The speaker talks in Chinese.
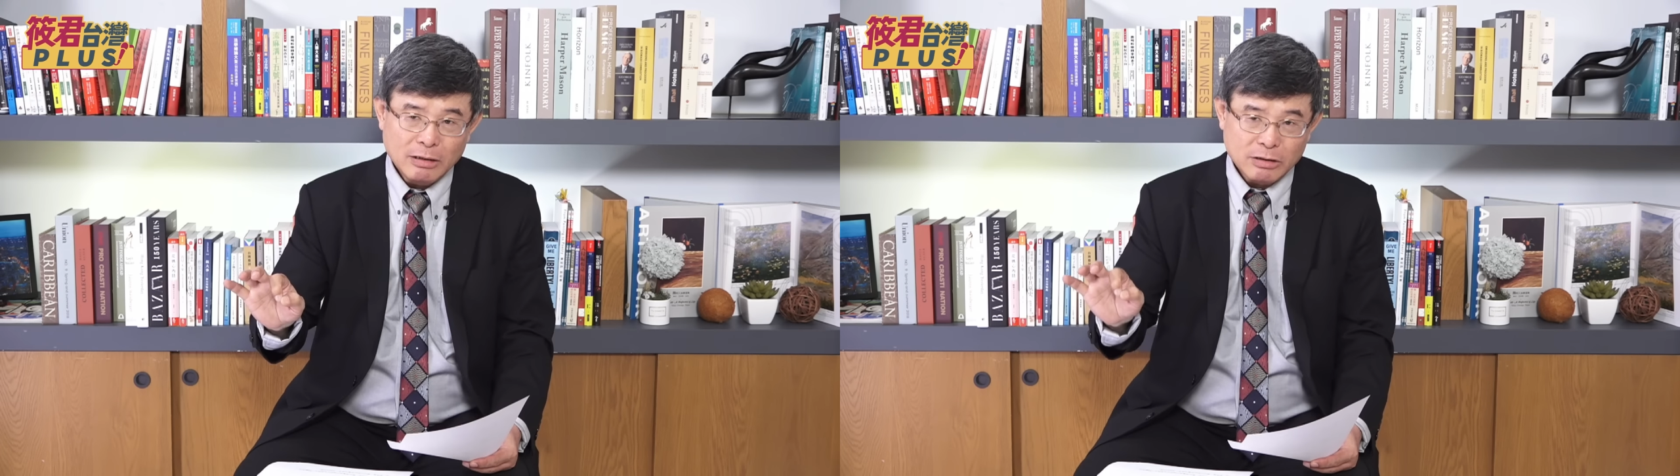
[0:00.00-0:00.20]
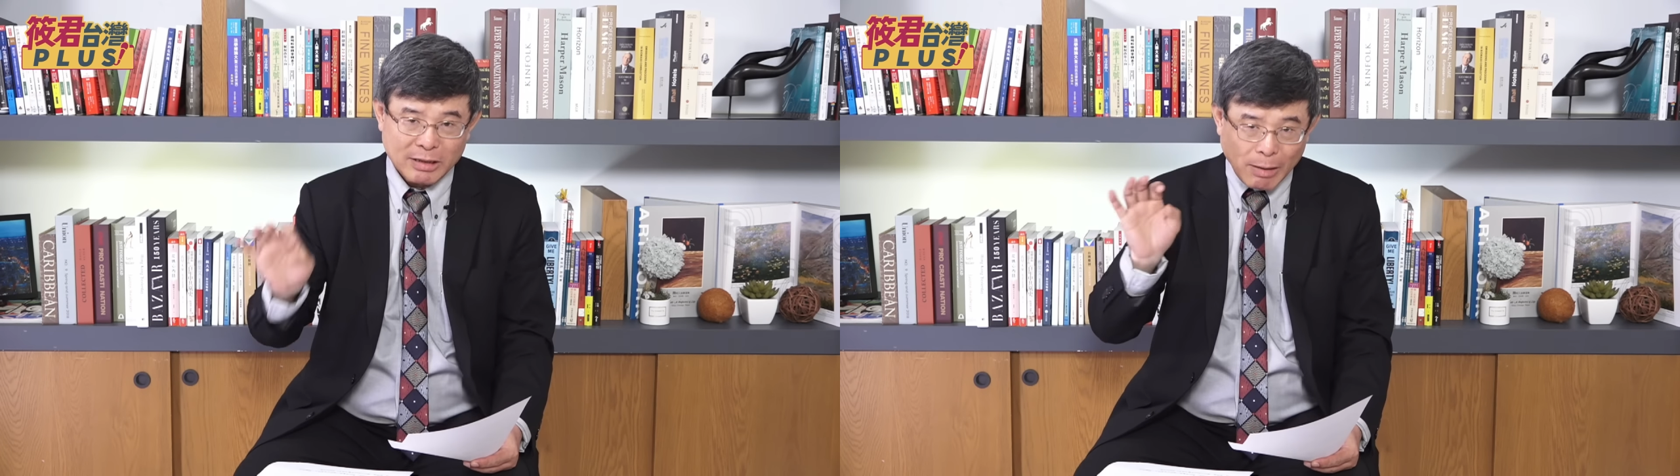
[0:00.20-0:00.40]

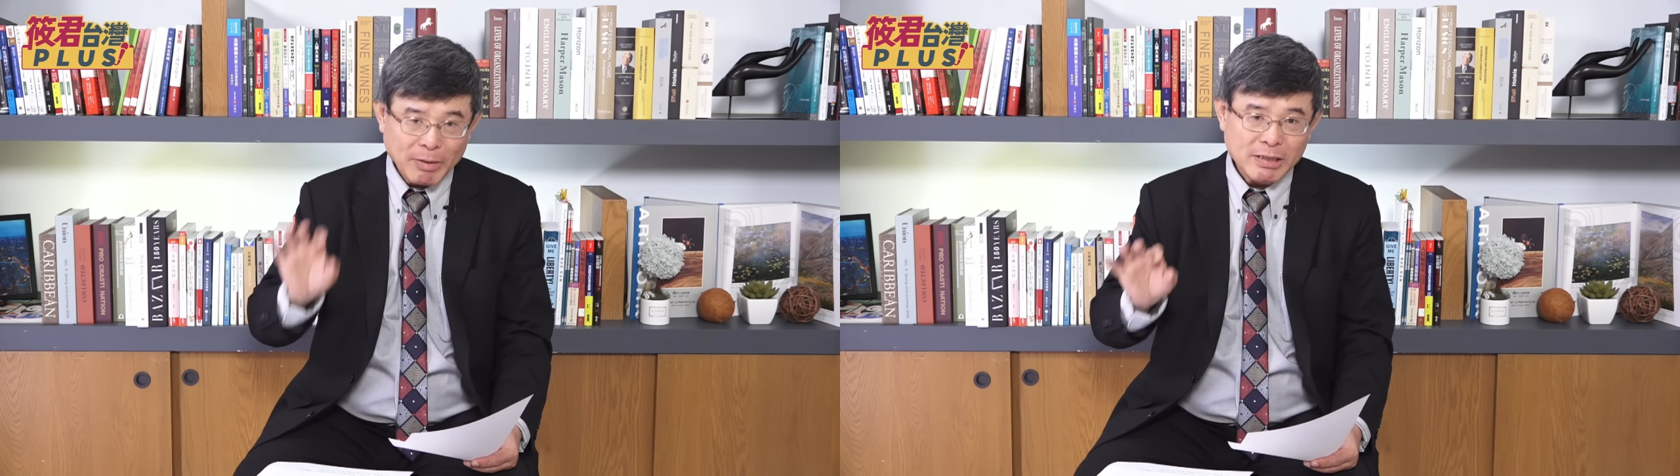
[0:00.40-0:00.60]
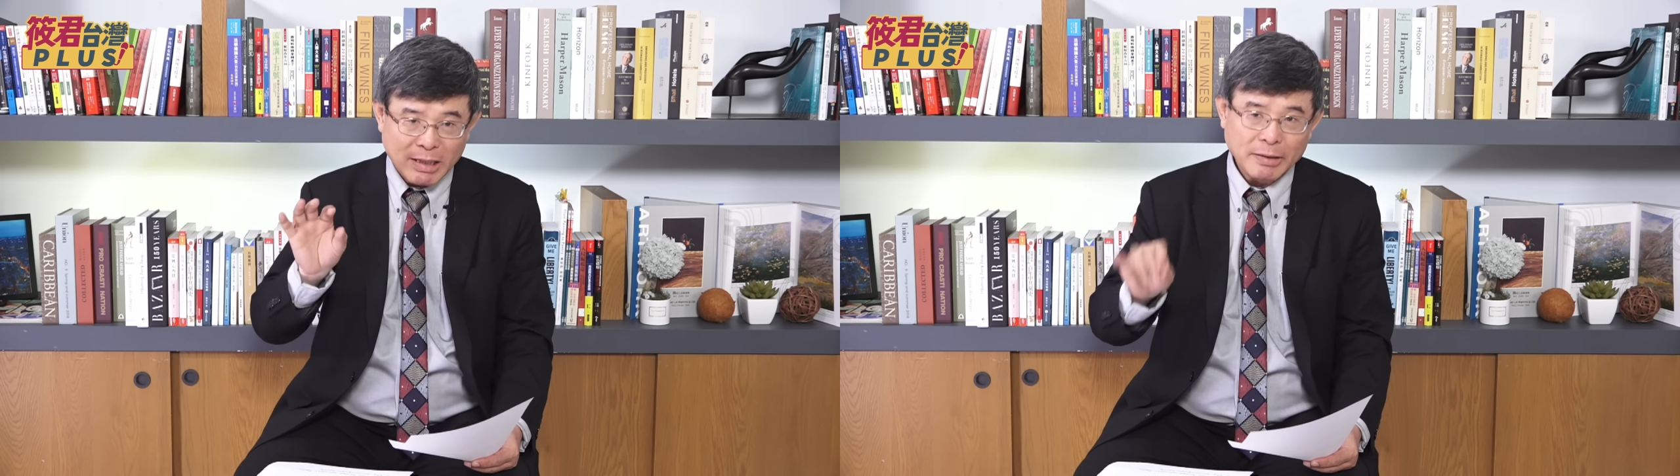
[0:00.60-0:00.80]
只让
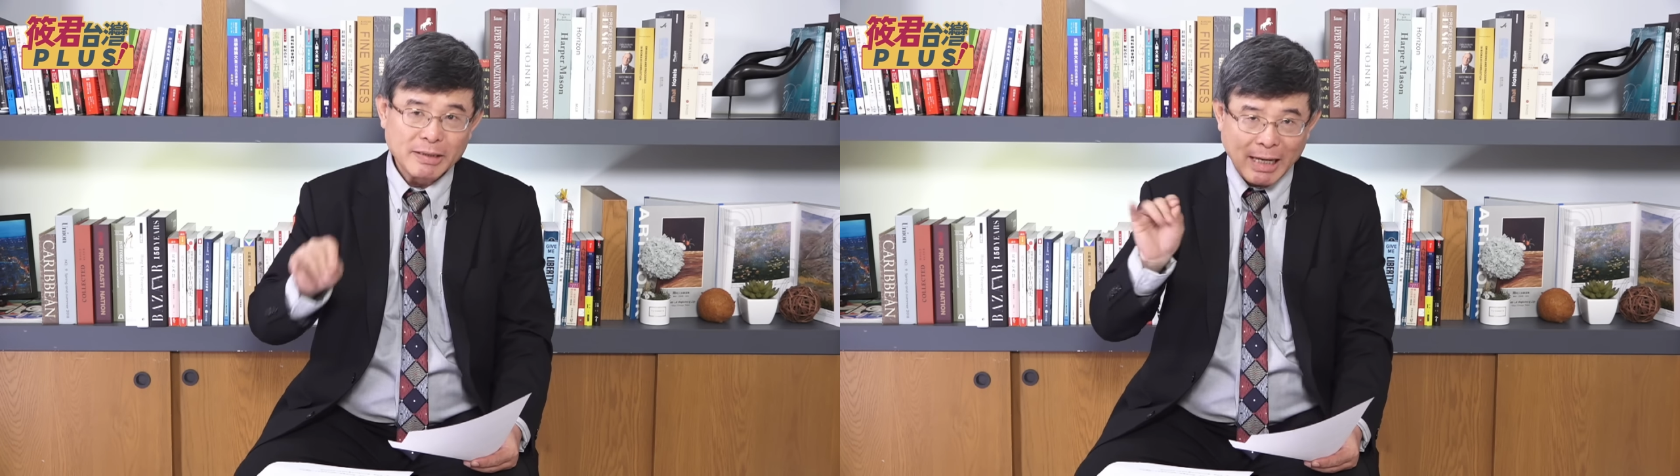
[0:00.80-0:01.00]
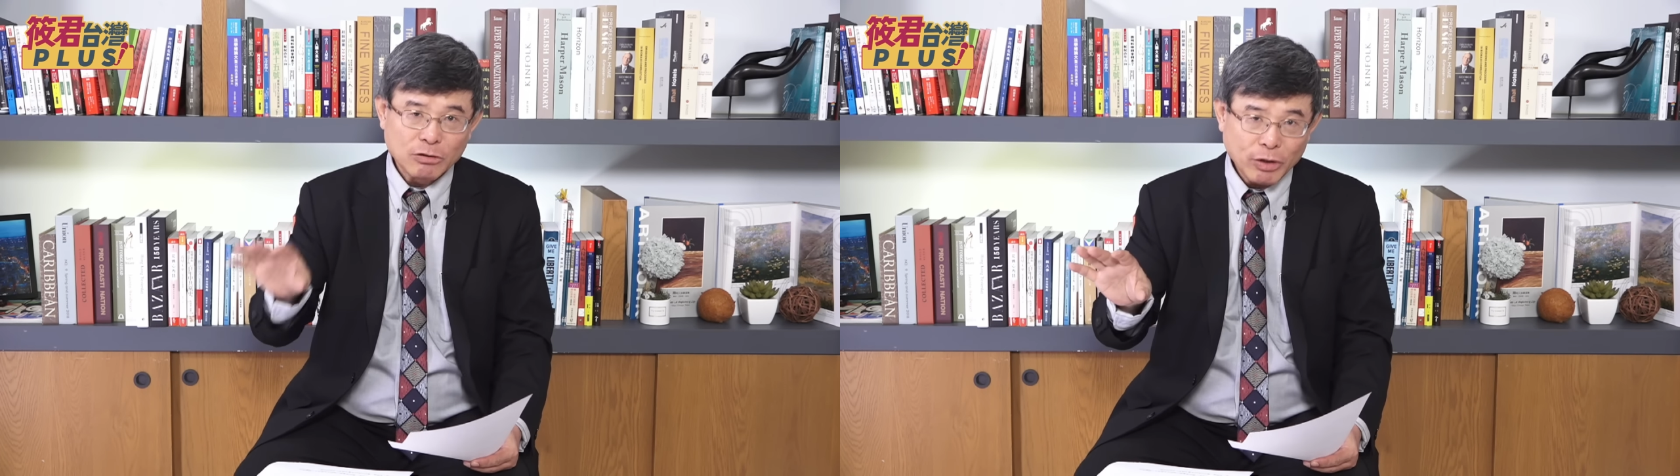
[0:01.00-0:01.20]
民进党
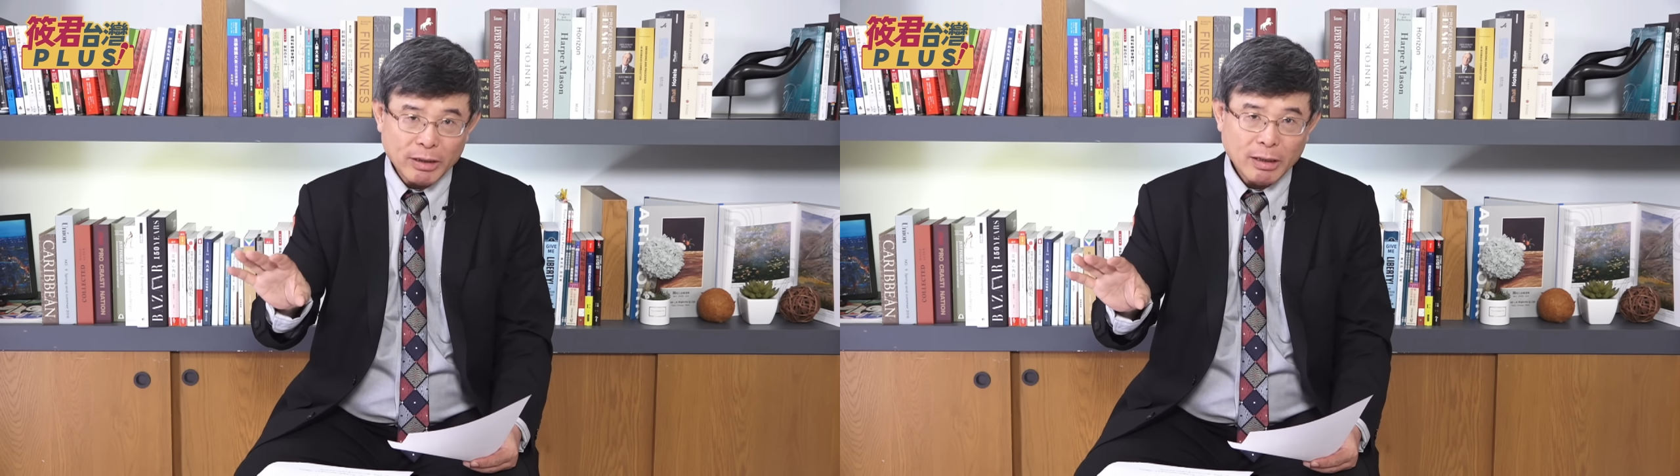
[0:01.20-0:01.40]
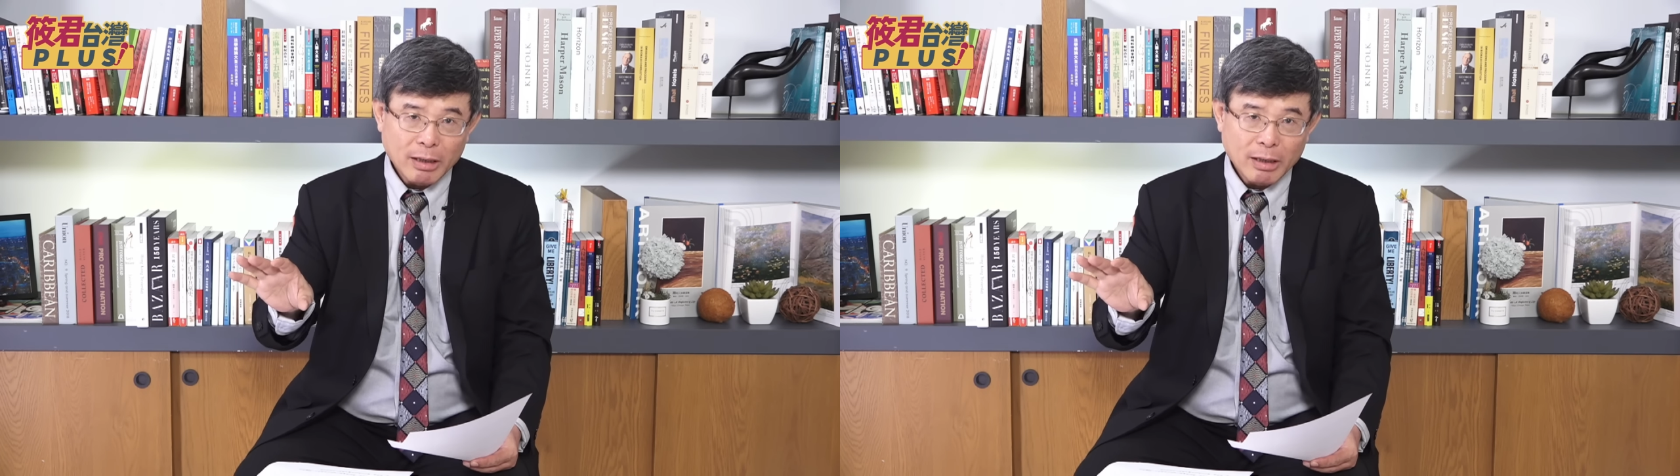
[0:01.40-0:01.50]
能当选。